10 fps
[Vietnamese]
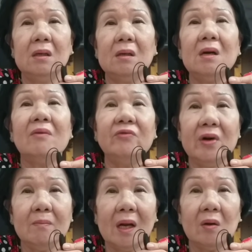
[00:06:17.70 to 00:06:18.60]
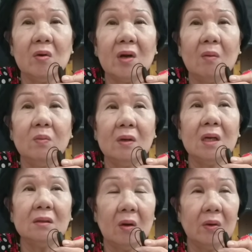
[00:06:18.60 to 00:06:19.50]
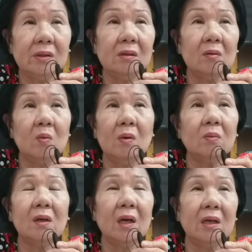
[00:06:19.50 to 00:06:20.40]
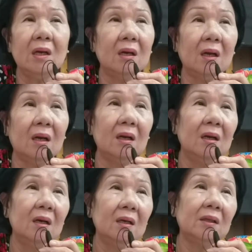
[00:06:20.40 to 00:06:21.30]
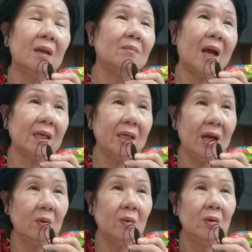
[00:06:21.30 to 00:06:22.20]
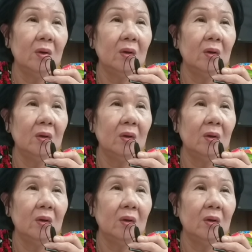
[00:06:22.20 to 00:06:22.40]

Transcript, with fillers: làm phước, mà nó có công có đức thôi chứ nó cũng không có nghĩ là tiền bạc gì đâu.